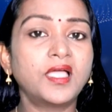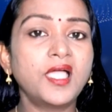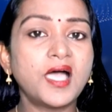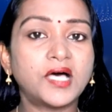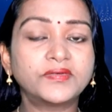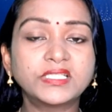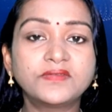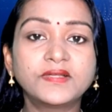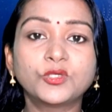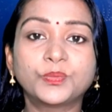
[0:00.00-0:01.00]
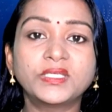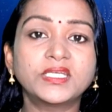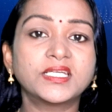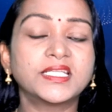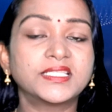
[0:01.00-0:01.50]
అవతల వాళ్ళ ఒపీనియన్
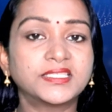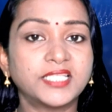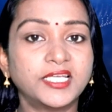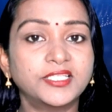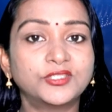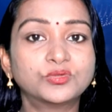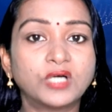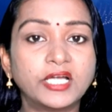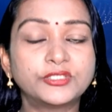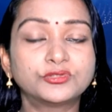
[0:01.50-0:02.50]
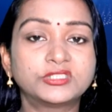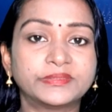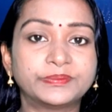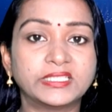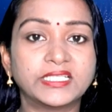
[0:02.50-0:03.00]
అనేది తెలియదు అంటూ
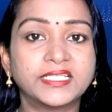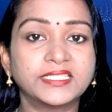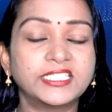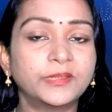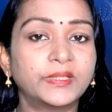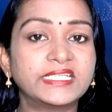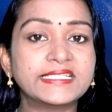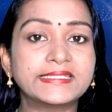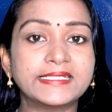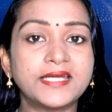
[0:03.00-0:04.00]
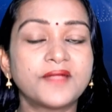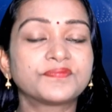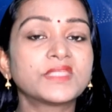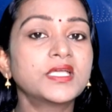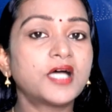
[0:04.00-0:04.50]
చెప్పింది అంటే దీన్ని బట్టి శ్రీరామ్
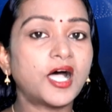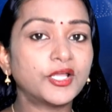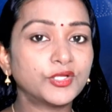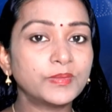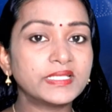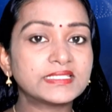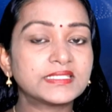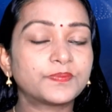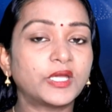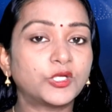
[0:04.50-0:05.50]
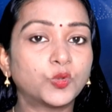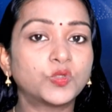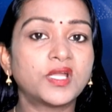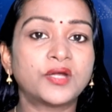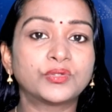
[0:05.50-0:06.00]
ఆర్గ్యుమెంట్స్
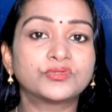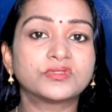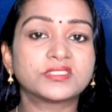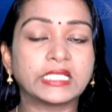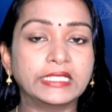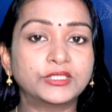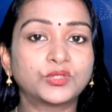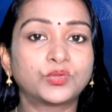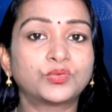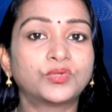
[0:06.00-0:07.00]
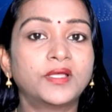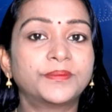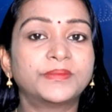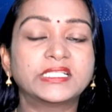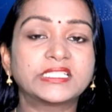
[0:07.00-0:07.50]
పెట్టుకుంటున్నాడు సన్నీతోనూ
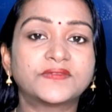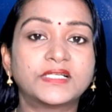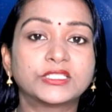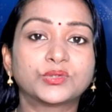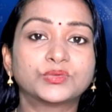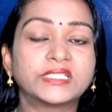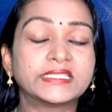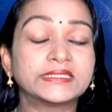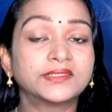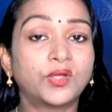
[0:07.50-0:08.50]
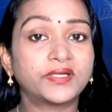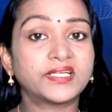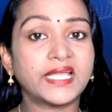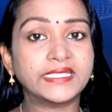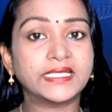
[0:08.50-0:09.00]
మిగతా వాళ్ళతోనూ దట్ ఈస్ నాట్
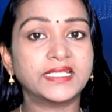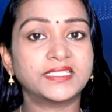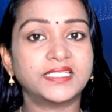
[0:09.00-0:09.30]
రైట్ అనేది